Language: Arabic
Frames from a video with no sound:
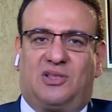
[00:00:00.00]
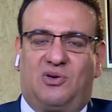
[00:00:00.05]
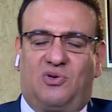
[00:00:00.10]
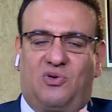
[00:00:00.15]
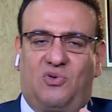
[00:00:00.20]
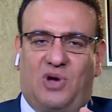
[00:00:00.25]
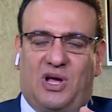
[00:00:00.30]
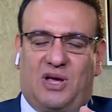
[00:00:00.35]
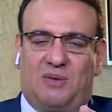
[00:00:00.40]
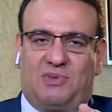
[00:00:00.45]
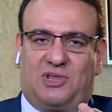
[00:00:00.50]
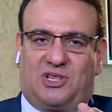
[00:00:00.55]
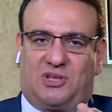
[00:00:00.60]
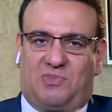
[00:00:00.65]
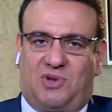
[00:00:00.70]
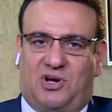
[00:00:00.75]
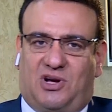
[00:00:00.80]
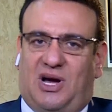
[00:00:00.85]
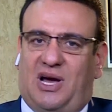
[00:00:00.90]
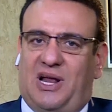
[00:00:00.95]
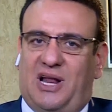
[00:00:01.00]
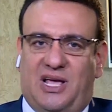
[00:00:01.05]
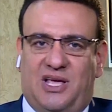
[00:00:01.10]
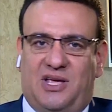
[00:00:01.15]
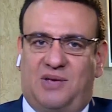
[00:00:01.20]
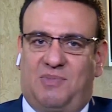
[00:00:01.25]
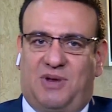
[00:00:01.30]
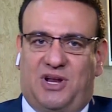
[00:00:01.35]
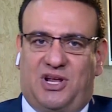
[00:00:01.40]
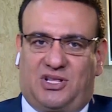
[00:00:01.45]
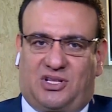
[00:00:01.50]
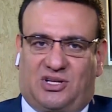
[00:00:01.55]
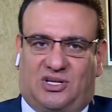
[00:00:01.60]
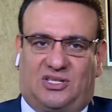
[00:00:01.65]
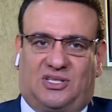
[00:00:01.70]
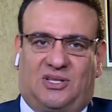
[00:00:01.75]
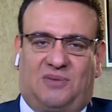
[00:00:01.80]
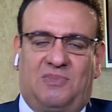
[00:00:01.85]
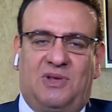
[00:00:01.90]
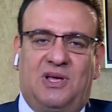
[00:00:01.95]
الواجب انطباقها على اي من
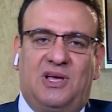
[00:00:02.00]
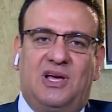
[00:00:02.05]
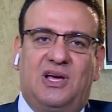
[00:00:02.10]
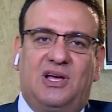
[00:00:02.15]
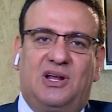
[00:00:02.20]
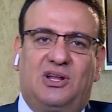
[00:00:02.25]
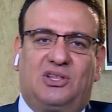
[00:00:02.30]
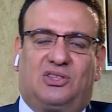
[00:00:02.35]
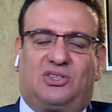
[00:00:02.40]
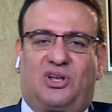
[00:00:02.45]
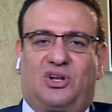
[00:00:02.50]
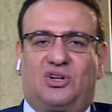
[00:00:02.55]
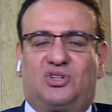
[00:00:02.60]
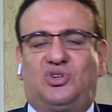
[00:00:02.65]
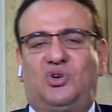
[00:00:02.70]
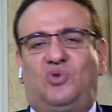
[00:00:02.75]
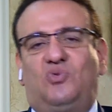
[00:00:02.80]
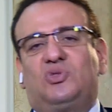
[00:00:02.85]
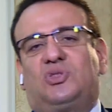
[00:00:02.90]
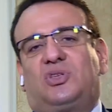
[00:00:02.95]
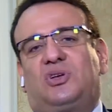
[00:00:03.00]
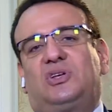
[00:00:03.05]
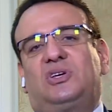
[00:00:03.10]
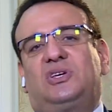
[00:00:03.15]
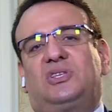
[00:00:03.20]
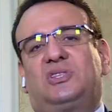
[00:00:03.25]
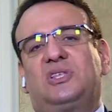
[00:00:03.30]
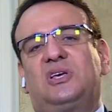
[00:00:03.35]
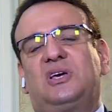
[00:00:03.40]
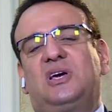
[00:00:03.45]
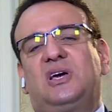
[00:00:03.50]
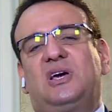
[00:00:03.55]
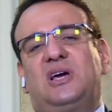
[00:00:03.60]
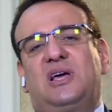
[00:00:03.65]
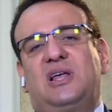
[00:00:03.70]
يتقدم للترشح وطريقه آه.